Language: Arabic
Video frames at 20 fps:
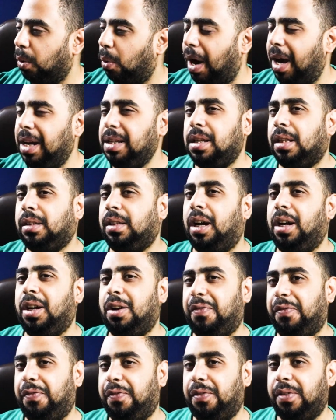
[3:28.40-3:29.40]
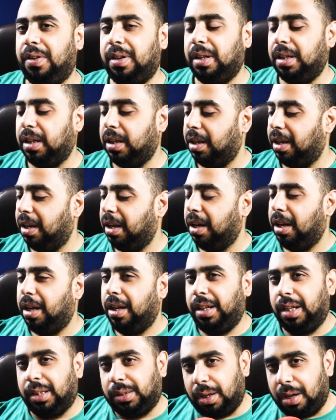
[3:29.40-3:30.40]
وعايزة تعرف
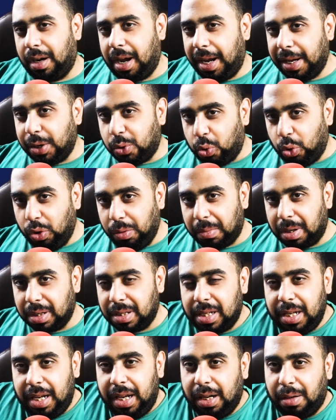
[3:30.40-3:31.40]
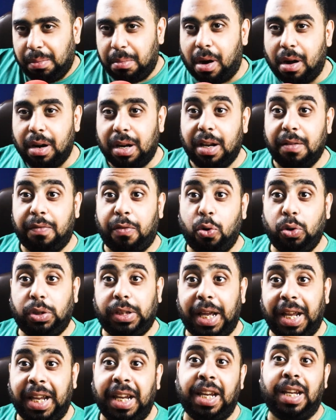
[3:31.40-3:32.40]
يا ترى هيكون مصير مارك
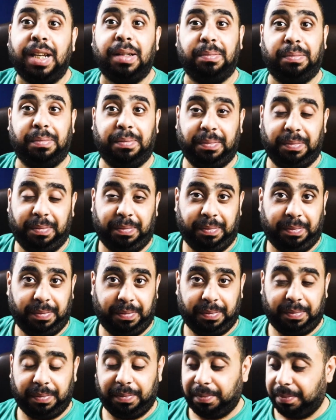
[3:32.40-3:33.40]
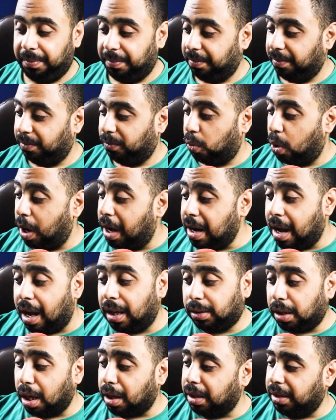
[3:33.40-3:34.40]
فوتا ايه انا
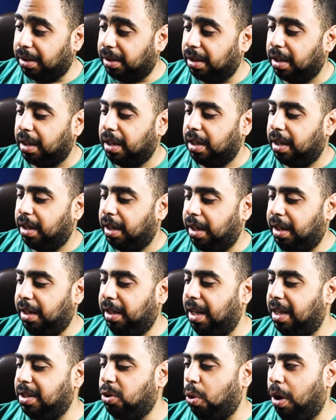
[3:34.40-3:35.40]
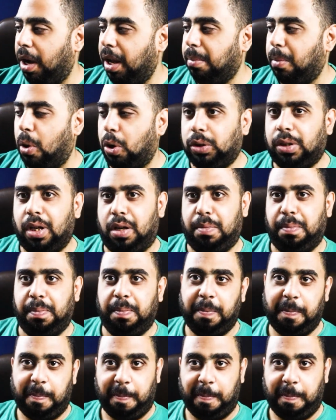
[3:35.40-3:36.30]
اعتقد ان ده سؤال محترم